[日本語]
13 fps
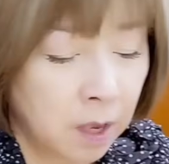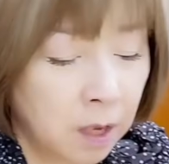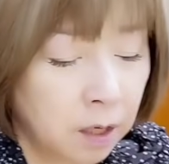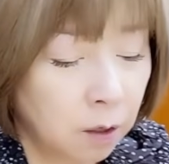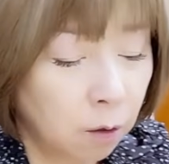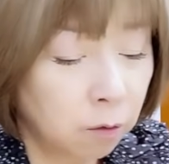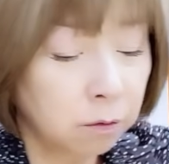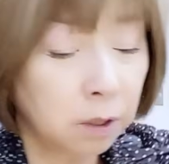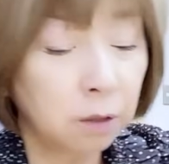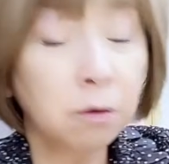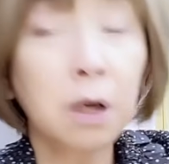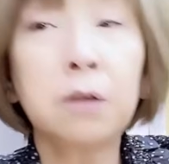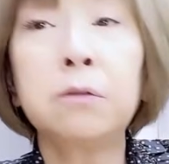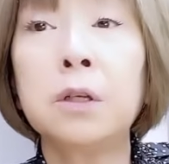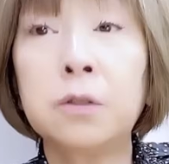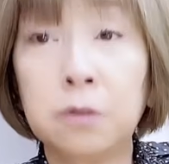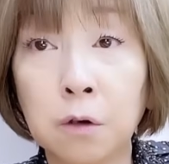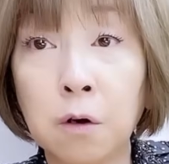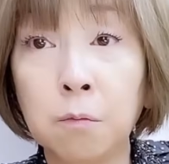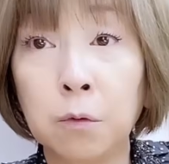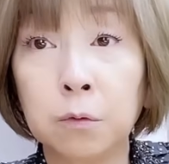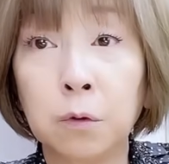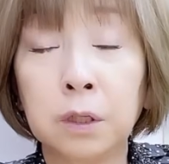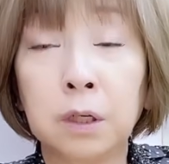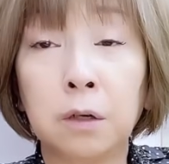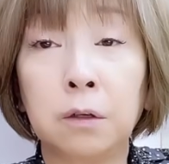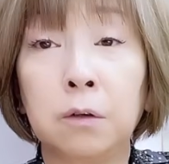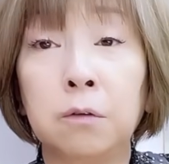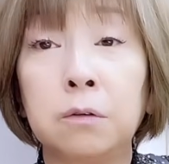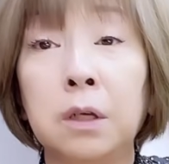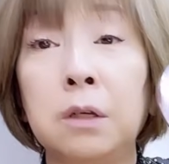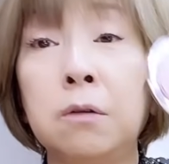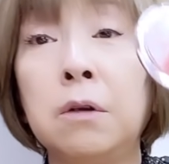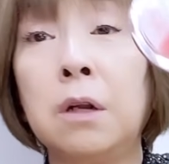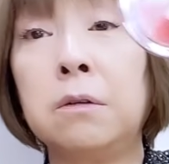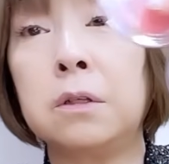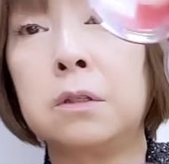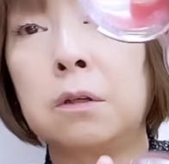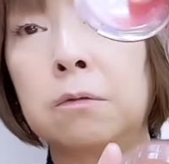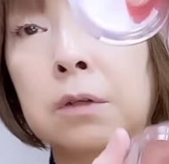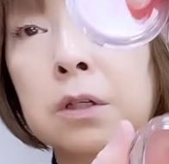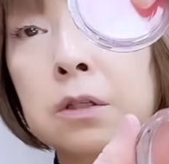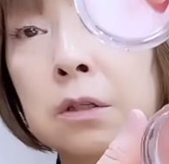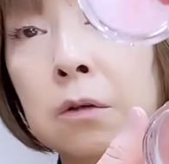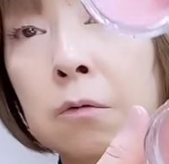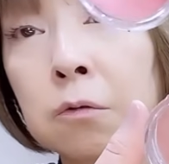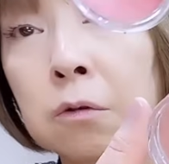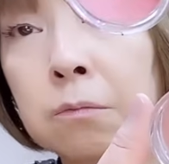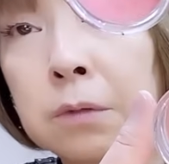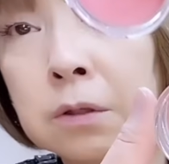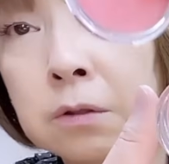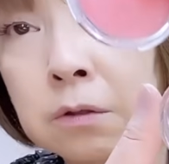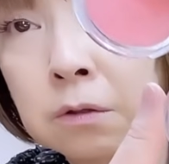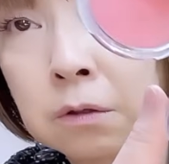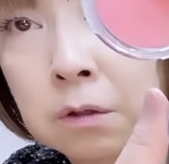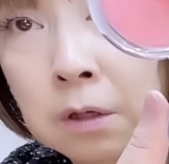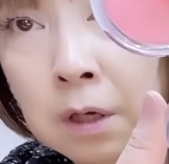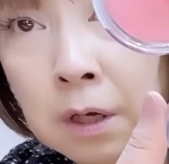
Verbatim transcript: いろんな色あるんですよ。もうとにかくいろんな色あるんですけど、私ね、この3つ